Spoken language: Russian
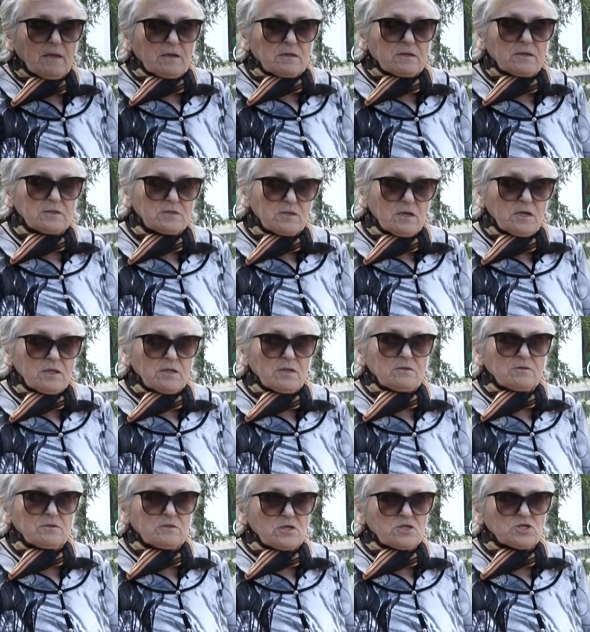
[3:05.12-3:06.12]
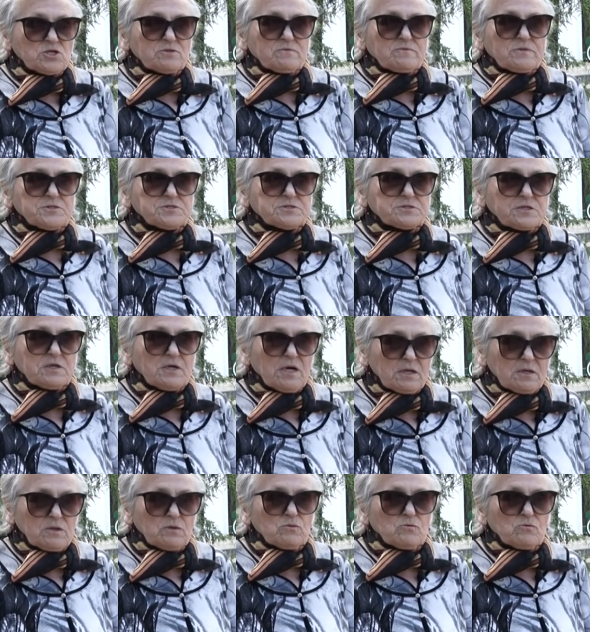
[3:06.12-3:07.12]
когда наши
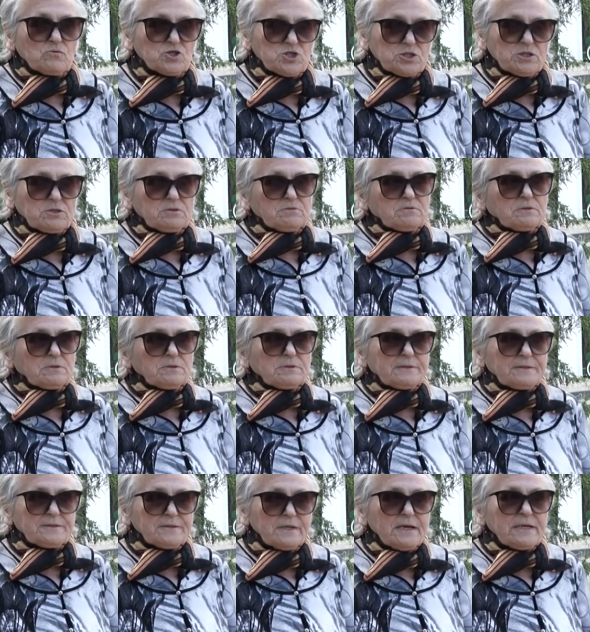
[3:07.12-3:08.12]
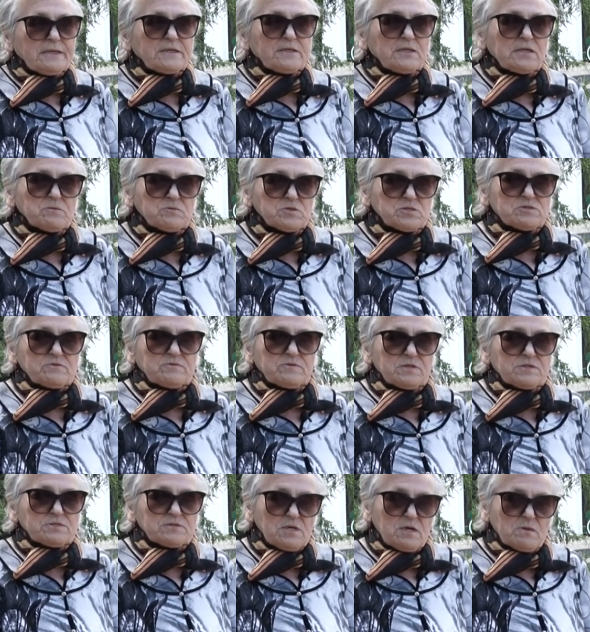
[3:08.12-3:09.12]
войска уже гнали немцев
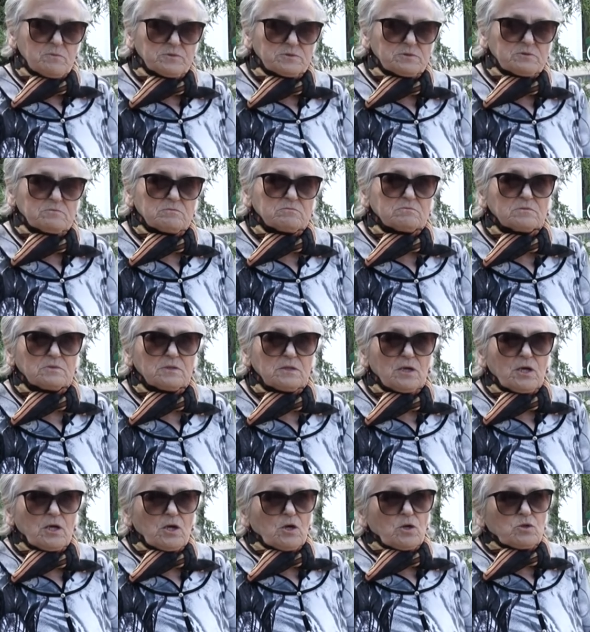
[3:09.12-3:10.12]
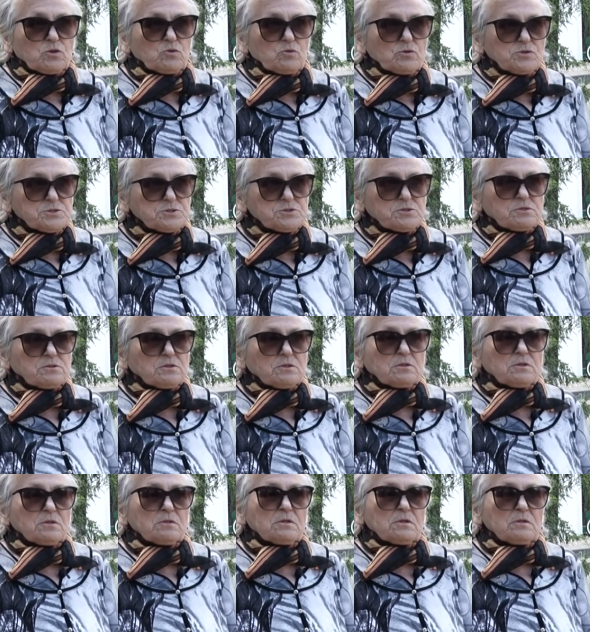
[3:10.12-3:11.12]
на запад. То есть
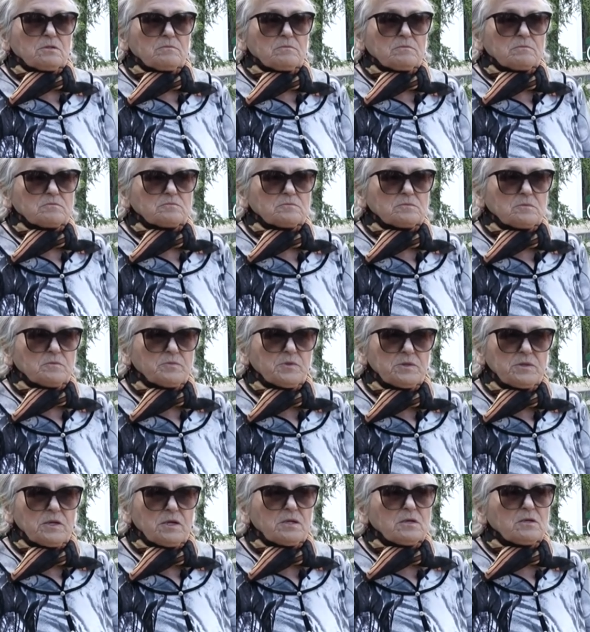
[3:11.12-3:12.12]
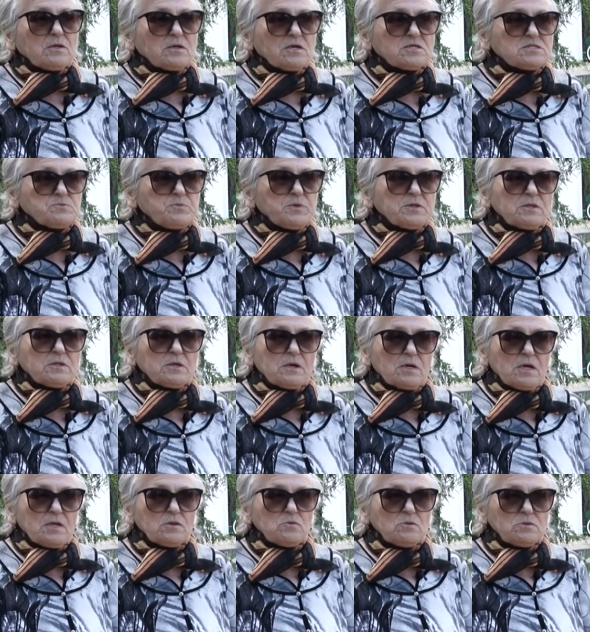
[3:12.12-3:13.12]
э, была разбита
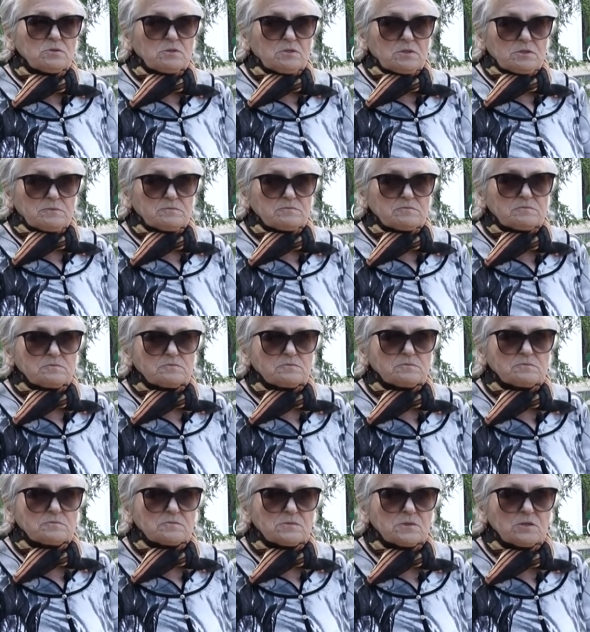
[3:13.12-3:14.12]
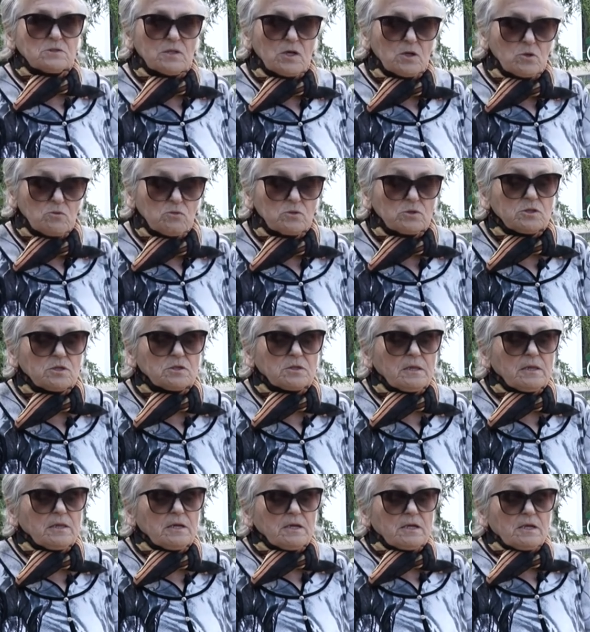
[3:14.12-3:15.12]
колонна на дороге,
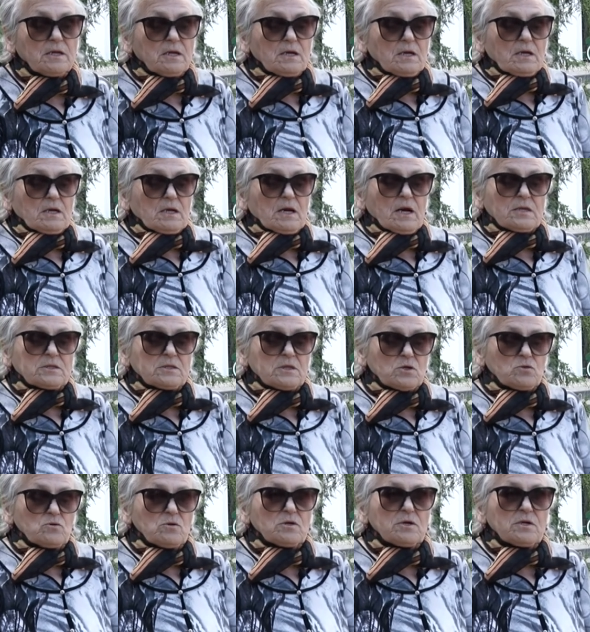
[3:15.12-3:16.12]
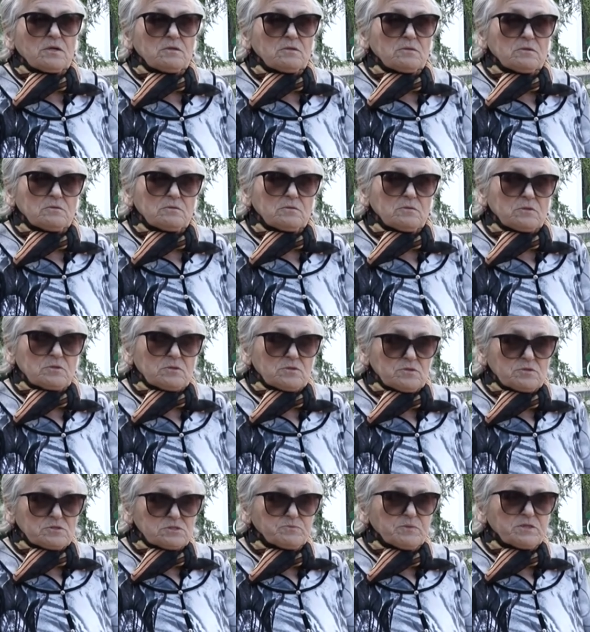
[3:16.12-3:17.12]
а дорога
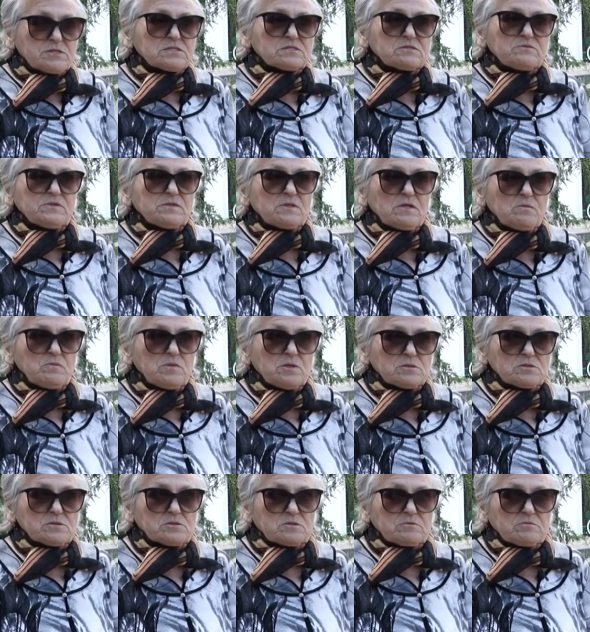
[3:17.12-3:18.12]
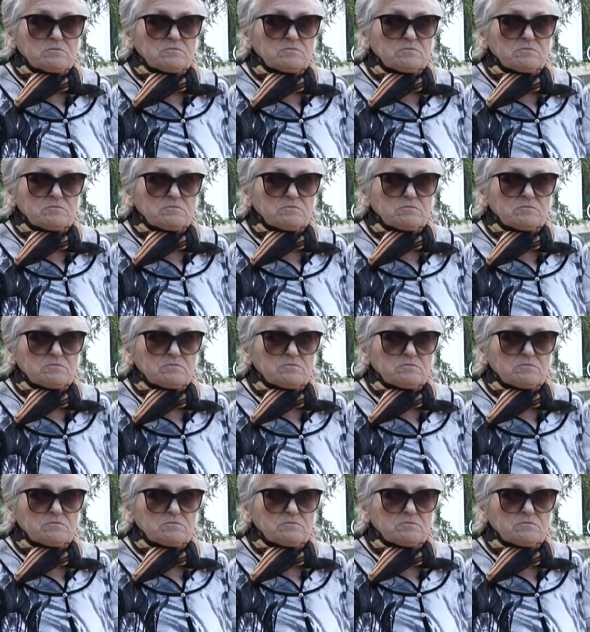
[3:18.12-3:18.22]
это с Москвы на Минск.